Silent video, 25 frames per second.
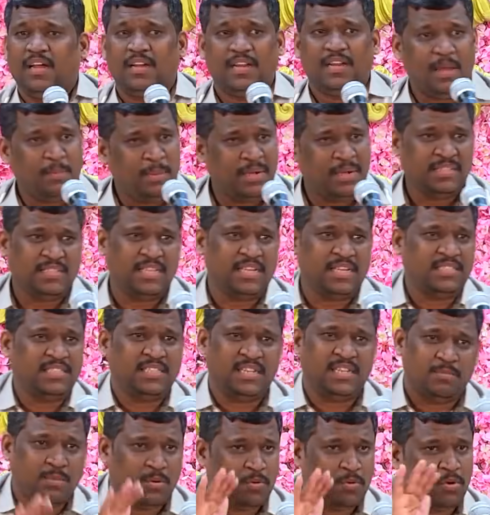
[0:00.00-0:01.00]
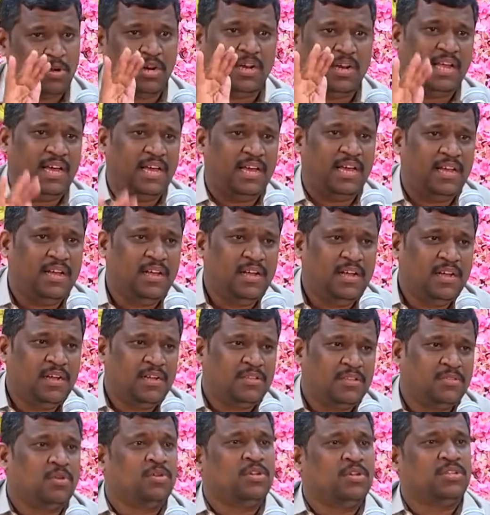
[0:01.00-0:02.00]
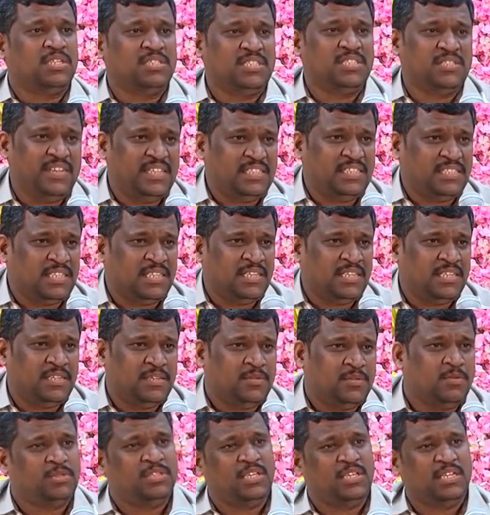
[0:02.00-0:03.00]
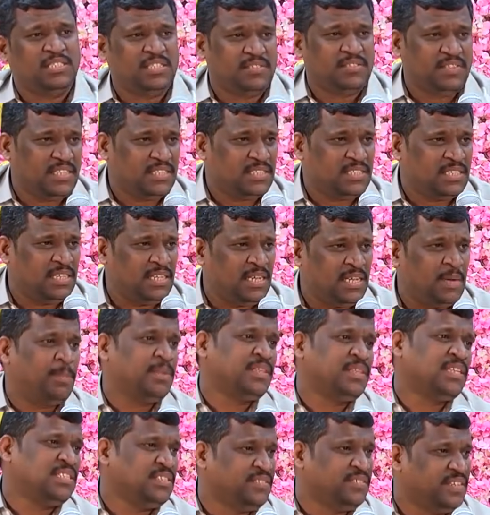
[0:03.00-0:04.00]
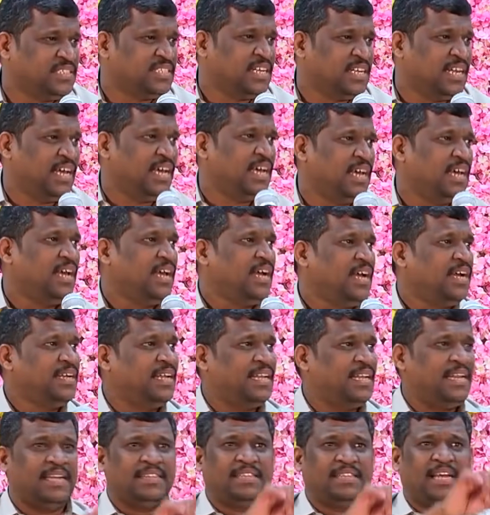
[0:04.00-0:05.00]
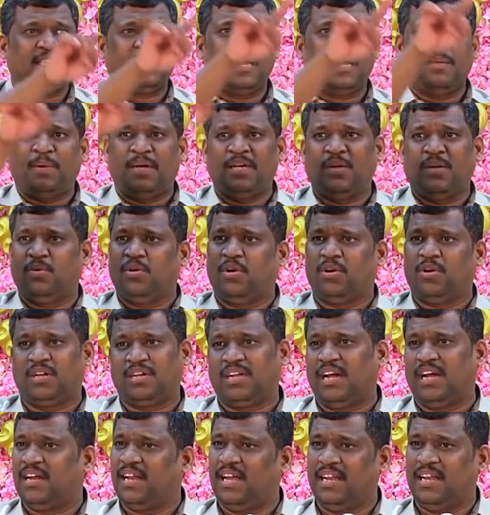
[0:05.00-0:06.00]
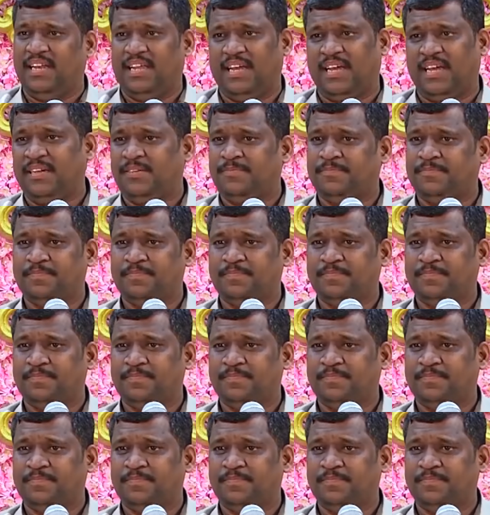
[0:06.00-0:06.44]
நமக்கு தெரிஞ்சு நம்ம ஊர்ல தொண்ணூத்தஞ்சு வயசு நூத்தி அஞ்சு வயசு எண்பத்தஞ்சு வயசுல நிறைய தாத்தா பாட்டு உயிரோடு இருக்காங்களா இல்லையா